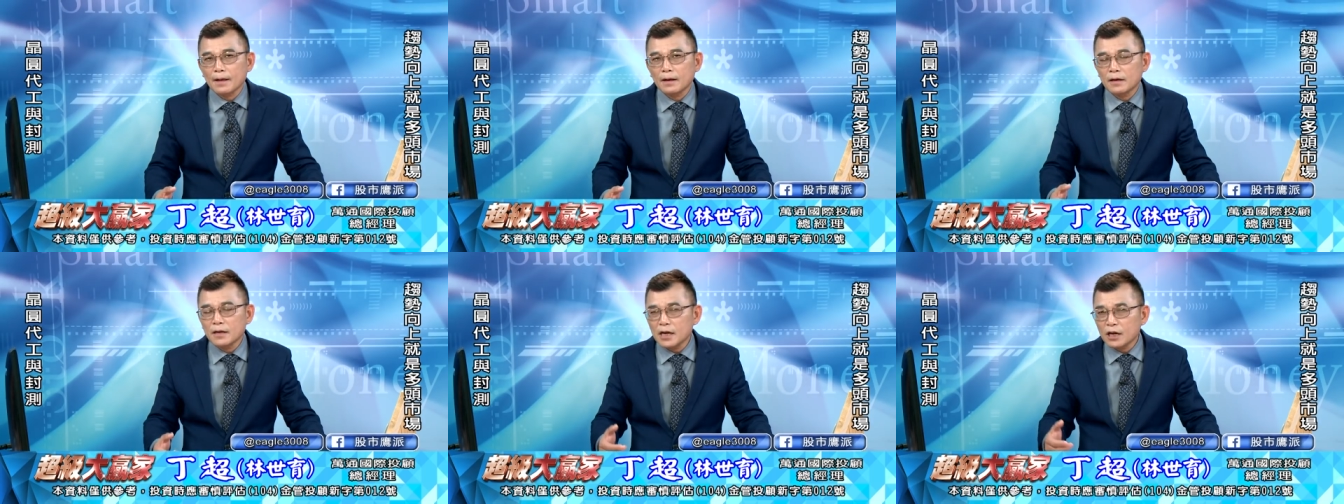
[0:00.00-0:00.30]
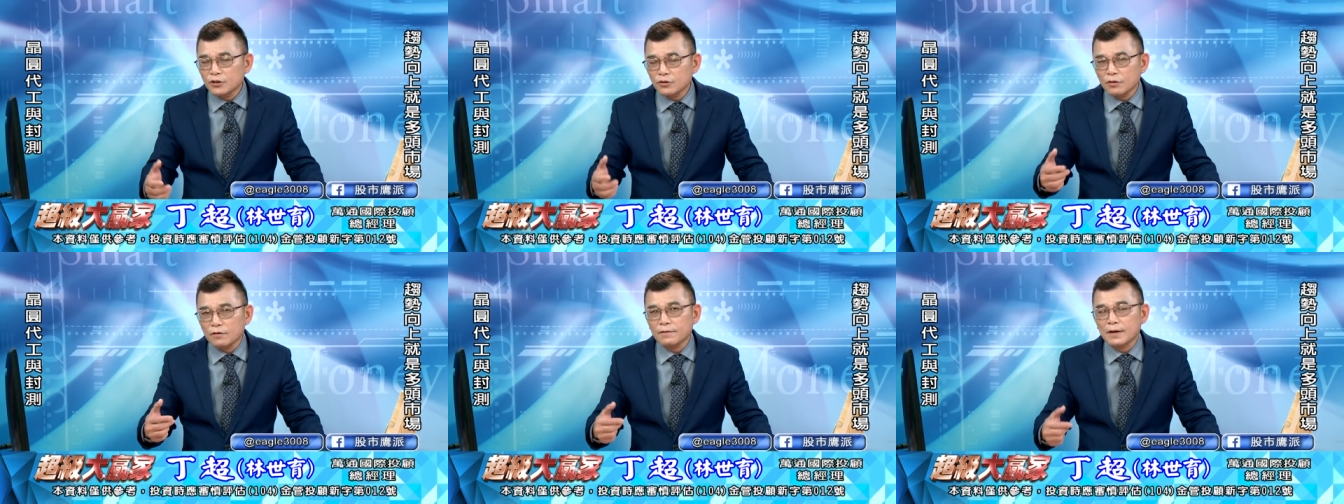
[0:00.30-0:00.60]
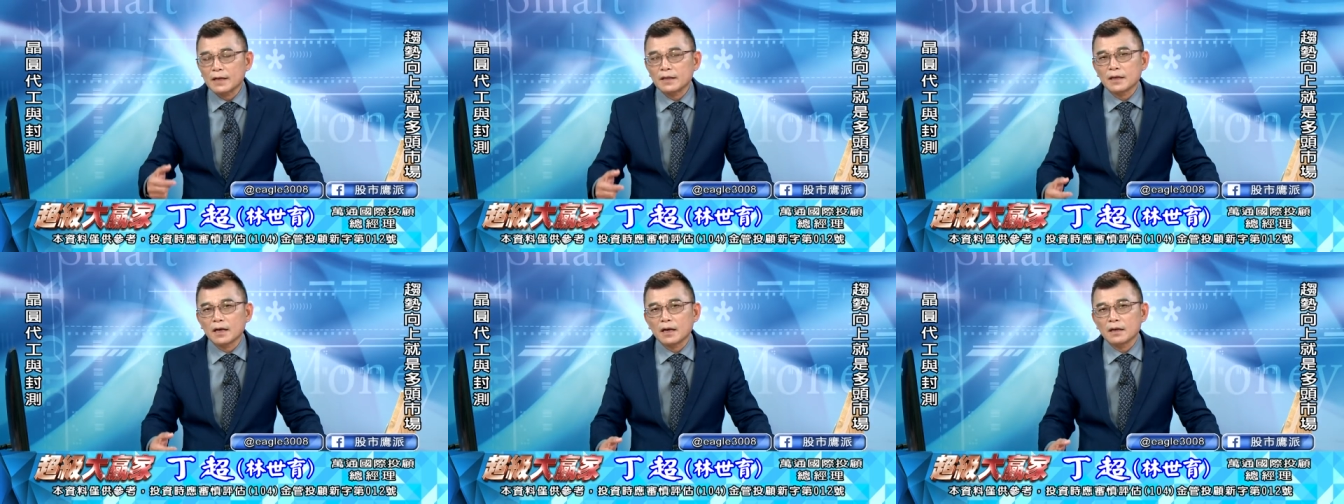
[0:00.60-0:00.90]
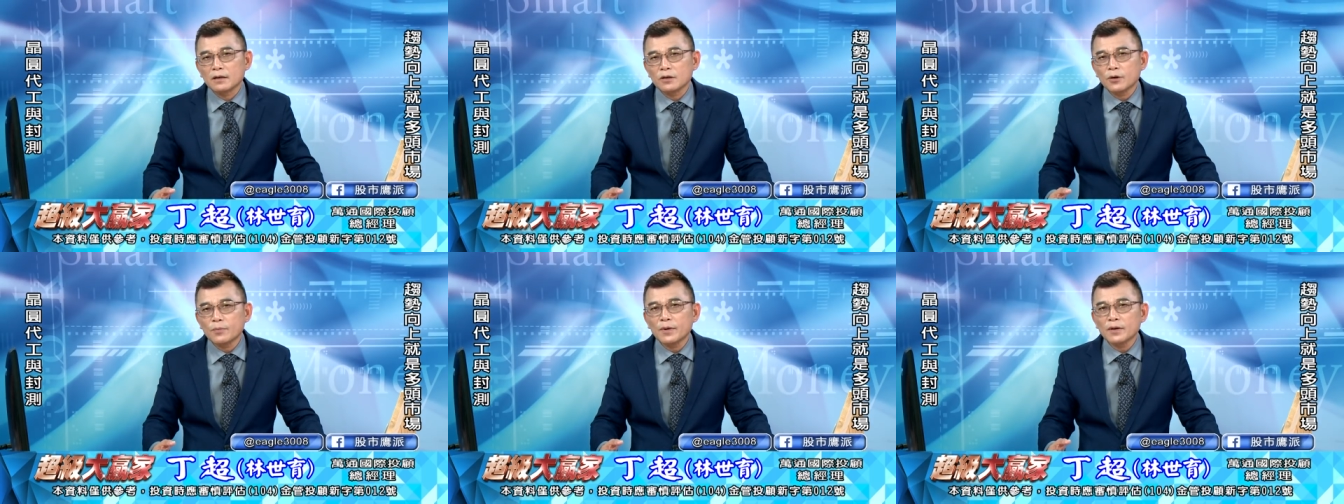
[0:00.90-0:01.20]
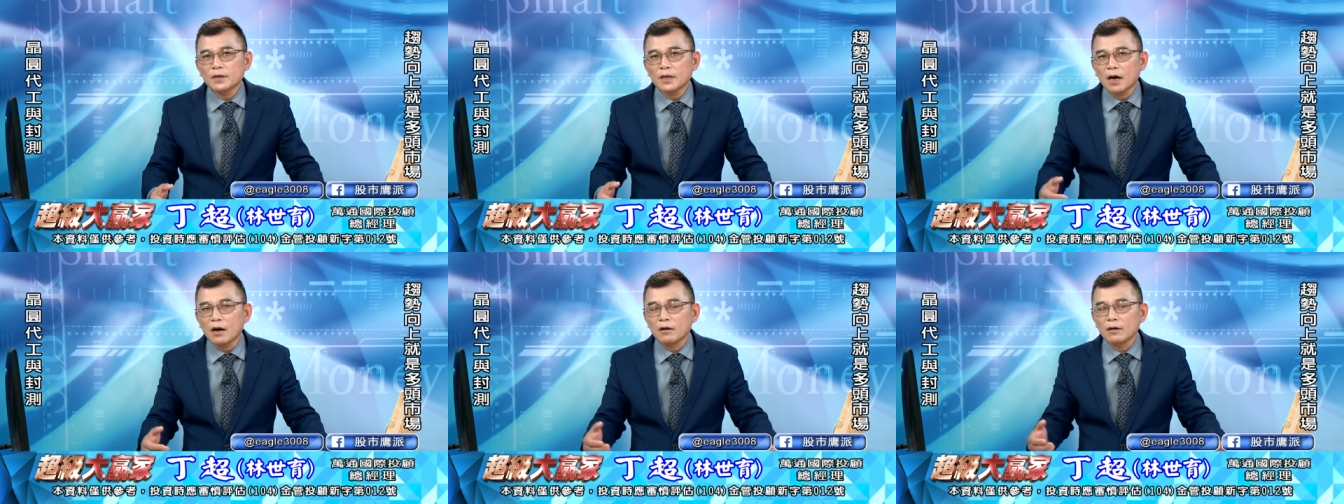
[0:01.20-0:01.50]
呃，量缩反弹又
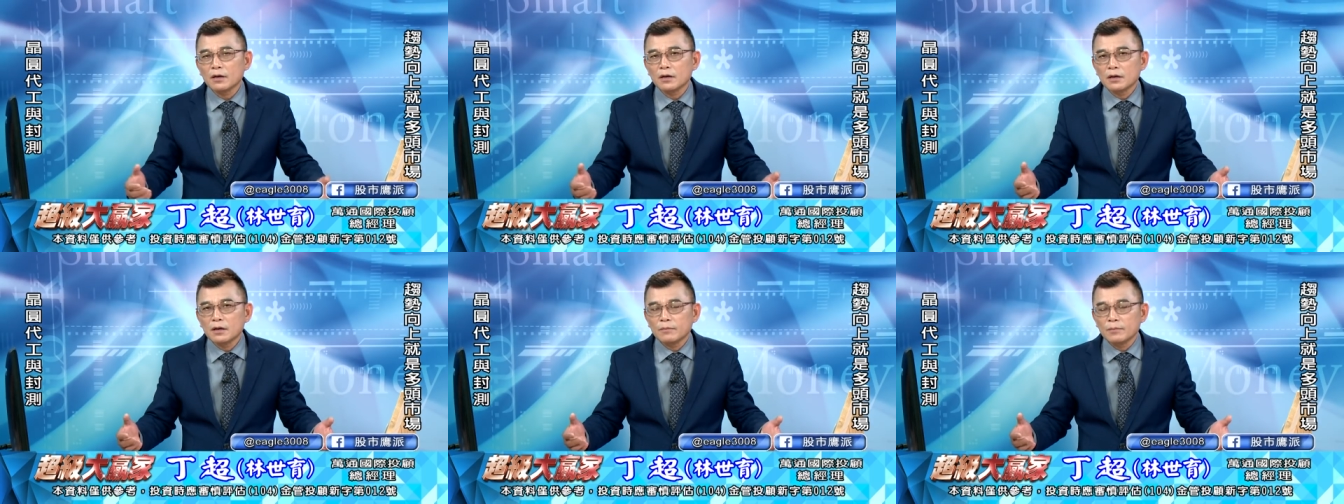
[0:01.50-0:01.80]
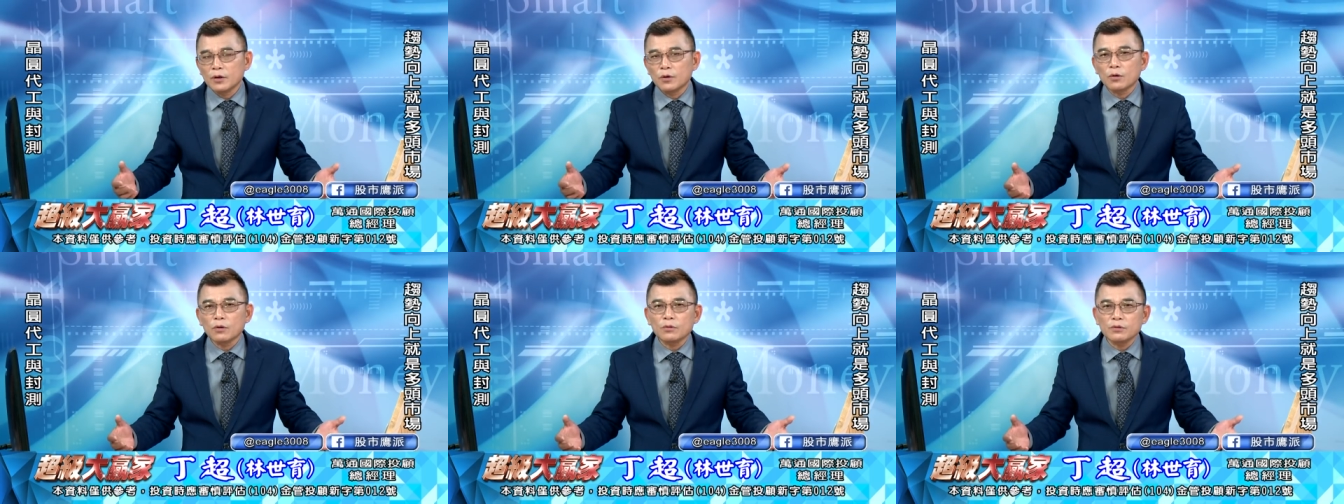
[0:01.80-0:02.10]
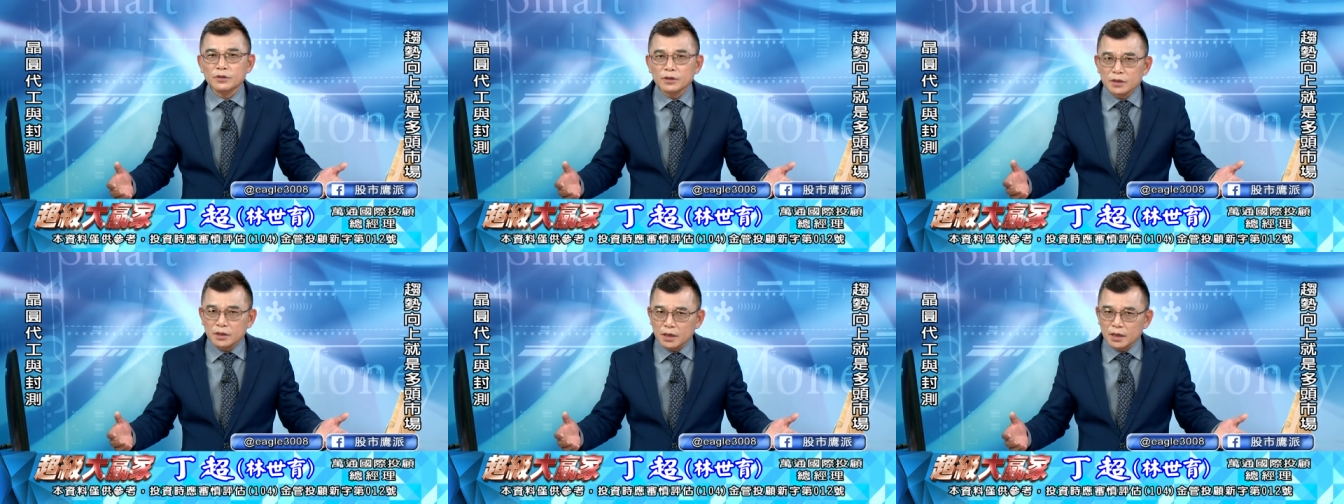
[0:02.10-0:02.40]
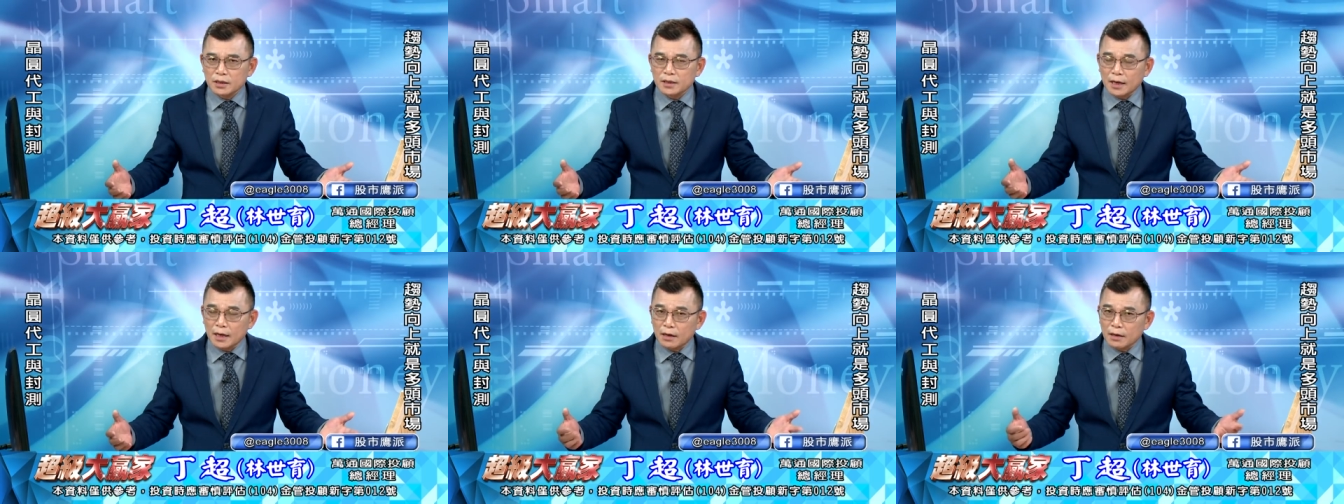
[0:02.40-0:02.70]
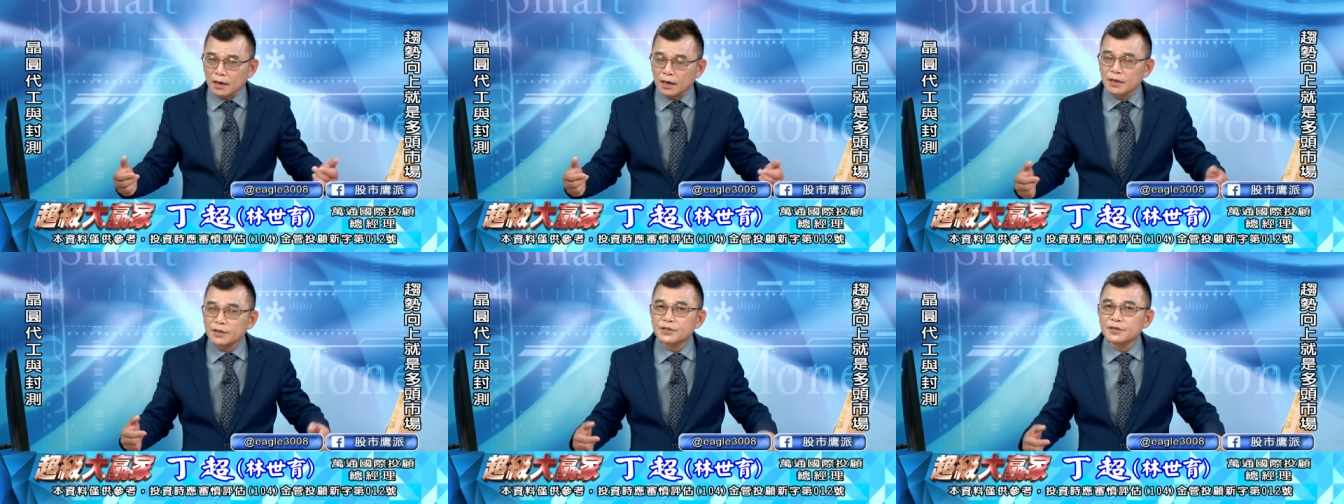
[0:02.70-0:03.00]
碰到美国股市，今天才要开